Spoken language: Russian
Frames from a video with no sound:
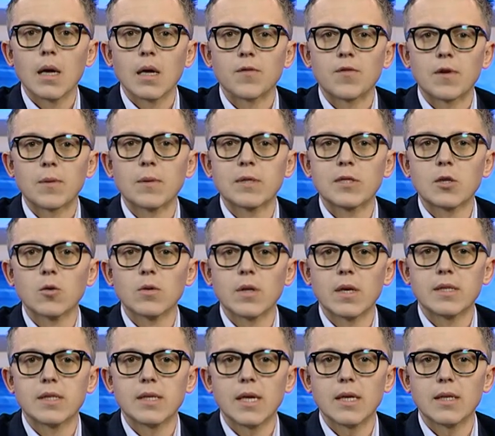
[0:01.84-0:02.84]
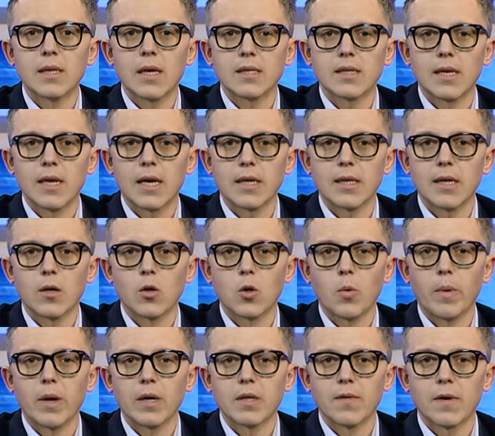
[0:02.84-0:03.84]
Информационный день на телеканале
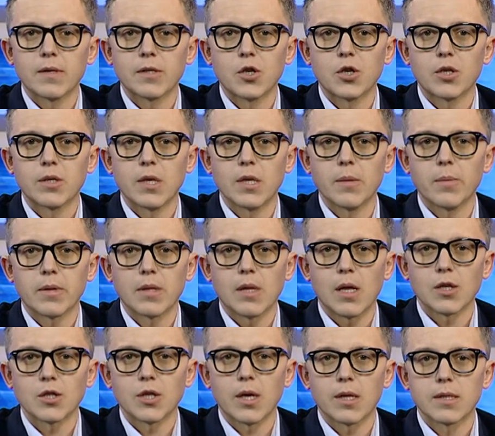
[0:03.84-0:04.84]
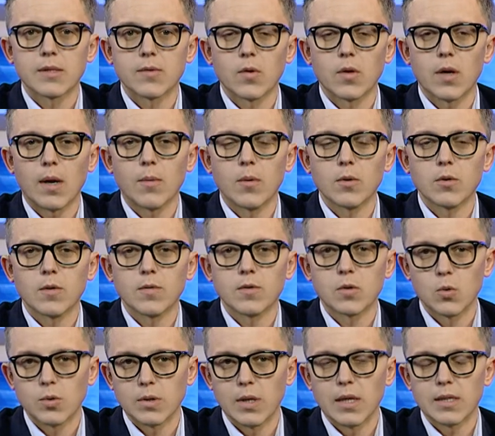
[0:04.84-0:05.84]
«Кубань-24» продолжает свою работу. В
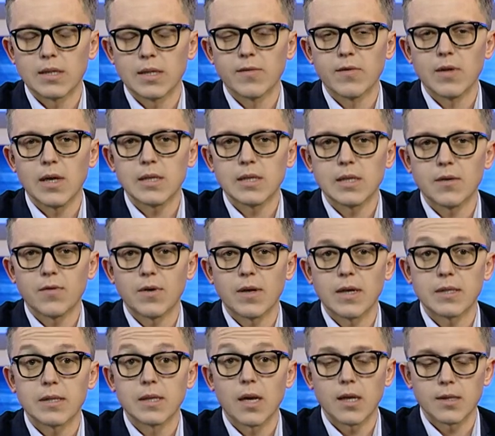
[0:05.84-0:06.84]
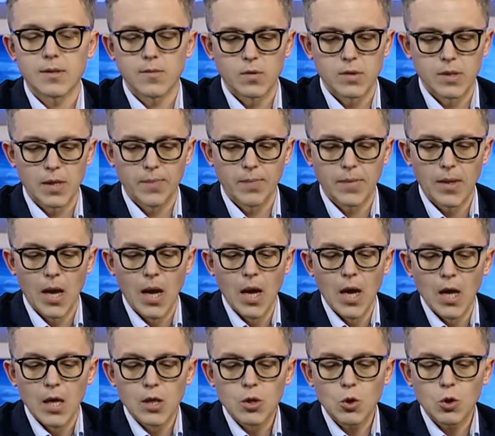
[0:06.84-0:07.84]
студии Алексей Власов. Здравствуйте.
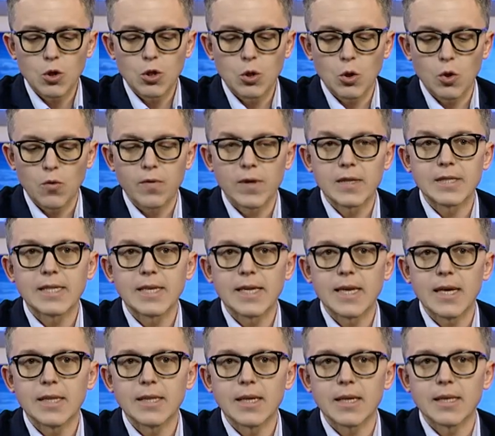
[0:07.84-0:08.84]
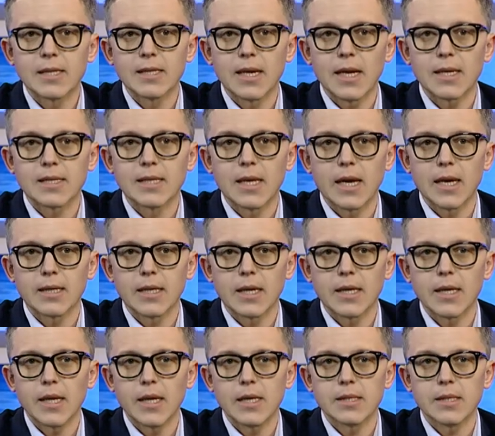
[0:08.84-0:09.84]
То, что в россиянах нарастает
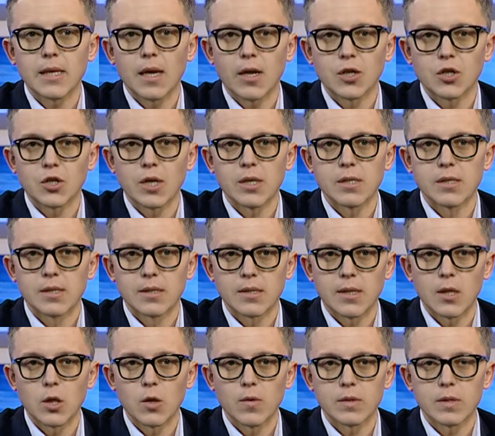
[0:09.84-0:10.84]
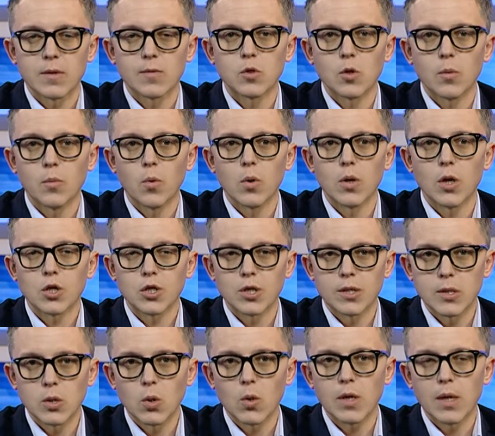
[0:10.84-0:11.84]
агрессия, а жизнь становится все более
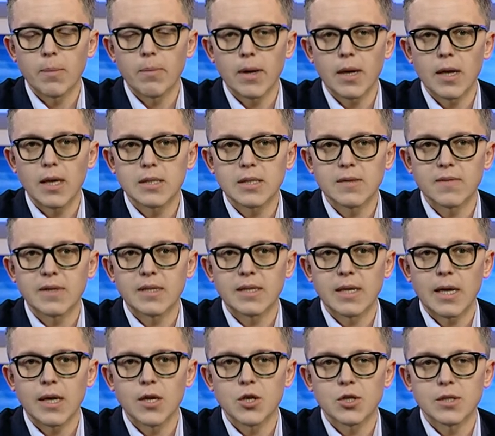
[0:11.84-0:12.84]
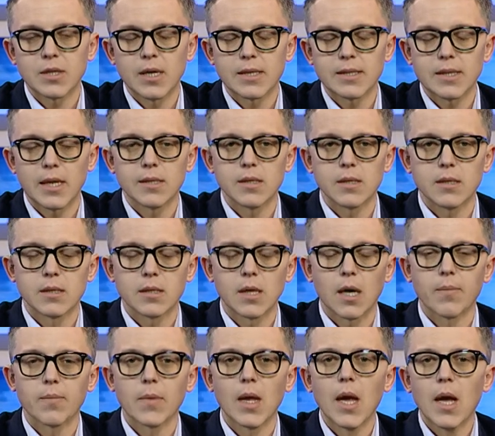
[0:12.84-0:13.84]
жестокой, показывает трагическая
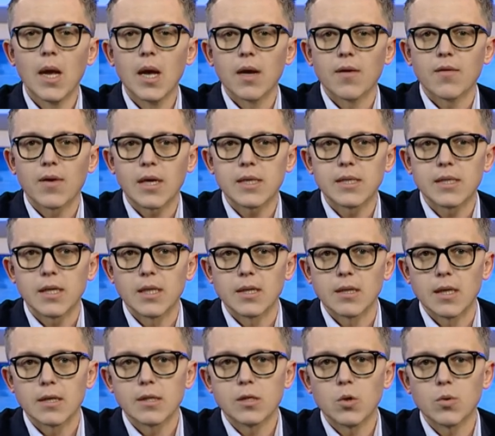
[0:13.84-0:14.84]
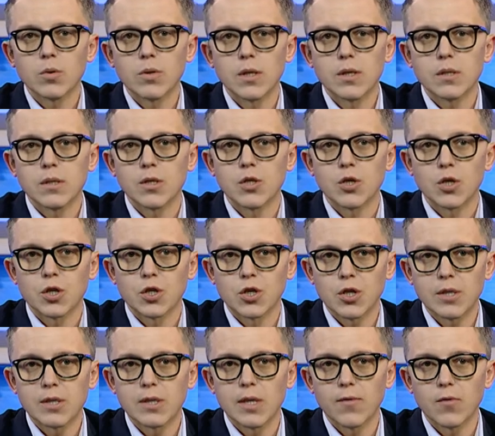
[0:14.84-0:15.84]
статистика. В России на 100 тысяч
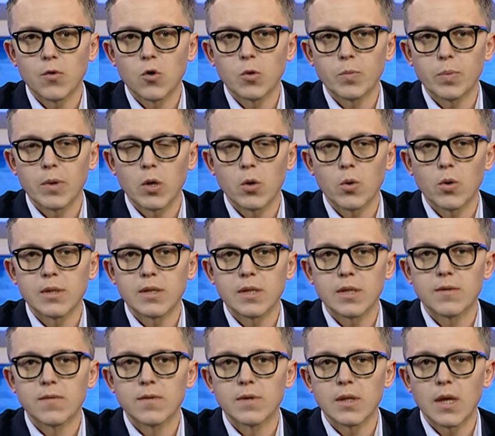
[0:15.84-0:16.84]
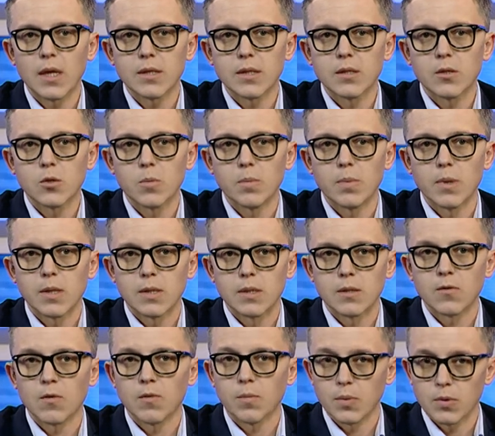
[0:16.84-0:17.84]
жителей в год приходится 12
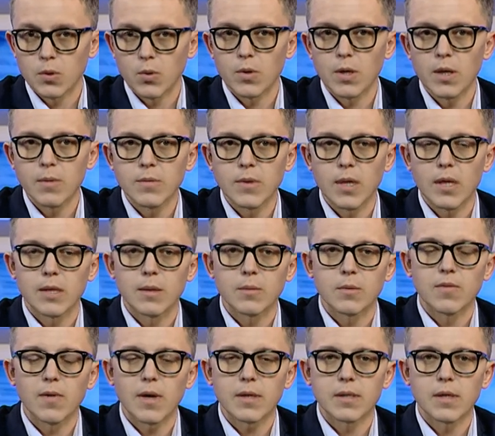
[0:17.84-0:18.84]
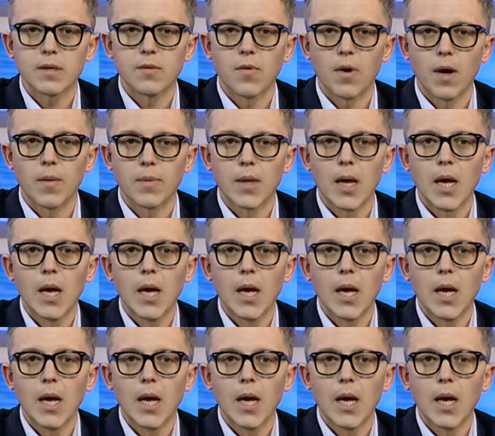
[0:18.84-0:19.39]
убийств. По другим данным, 22.